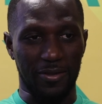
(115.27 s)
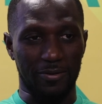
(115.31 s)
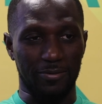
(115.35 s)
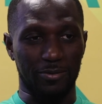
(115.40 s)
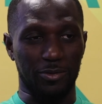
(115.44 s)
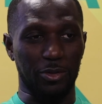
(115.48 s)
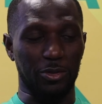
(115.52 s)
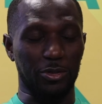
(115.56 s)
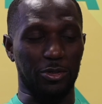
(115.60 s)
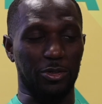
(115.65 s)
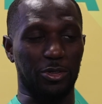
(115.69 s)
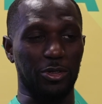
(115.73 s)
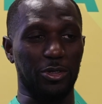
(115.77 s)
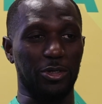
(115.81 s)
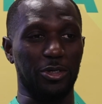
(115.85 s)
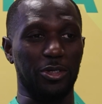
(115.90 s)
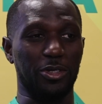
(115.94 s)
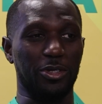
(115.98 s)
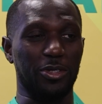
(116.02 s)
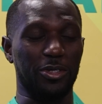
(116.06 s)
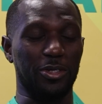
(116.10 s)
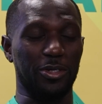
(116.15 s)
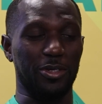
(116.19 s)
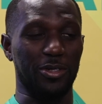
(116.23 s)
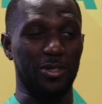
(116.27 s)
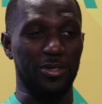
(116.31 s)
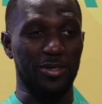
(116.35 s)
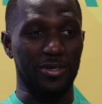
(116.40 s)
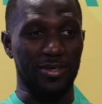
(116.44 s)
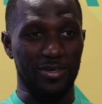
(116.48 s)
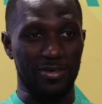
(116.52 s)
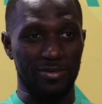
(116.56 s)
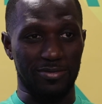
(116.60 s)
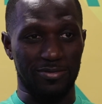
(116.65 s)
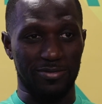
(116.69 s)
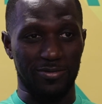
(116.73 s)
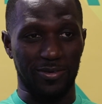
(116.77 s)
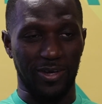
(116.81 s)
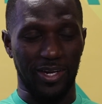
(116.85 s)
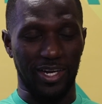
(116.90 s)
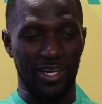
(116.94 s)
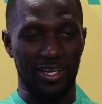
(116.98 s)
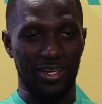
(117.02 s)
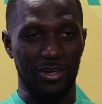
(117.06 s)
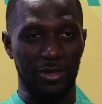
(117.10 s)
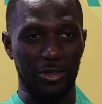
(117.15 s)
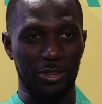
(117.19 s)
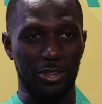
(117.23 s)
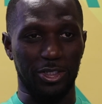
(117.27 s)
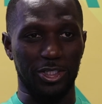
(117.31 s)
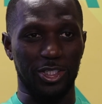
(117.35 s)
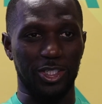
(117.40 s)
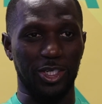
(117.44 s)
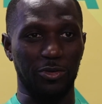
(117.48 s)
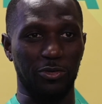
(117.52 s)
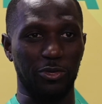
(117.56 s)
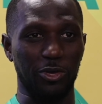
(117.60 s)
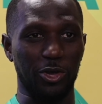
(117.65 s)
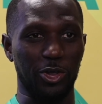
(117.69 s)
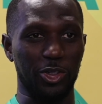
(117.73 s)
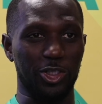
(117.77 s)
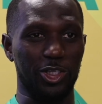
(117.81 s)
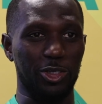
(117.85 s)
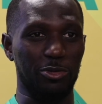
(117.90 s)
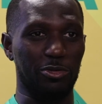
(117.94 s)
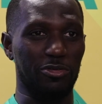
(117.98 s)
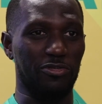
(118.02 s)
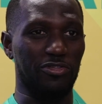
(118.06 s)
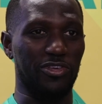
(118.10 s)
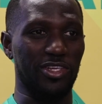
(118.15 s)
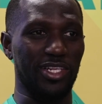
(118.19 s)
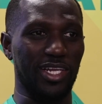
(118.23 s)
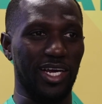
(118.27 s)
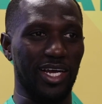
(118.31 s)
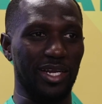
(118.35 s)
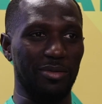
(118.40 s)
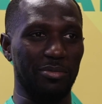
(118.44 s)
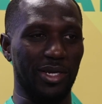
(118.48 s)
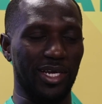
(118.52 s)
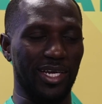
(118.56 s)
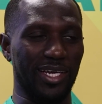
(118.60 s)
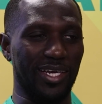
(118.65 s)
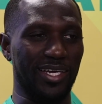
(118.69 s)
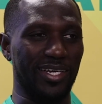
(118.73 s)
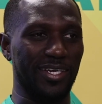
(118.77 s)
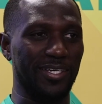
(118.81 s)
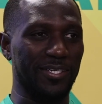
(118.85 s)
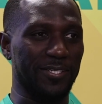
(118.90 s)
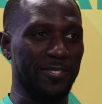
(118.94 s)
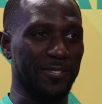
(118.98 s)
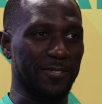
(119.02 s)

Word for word: Donc euh, voilà, lorsque je vu en demi-finale, ben,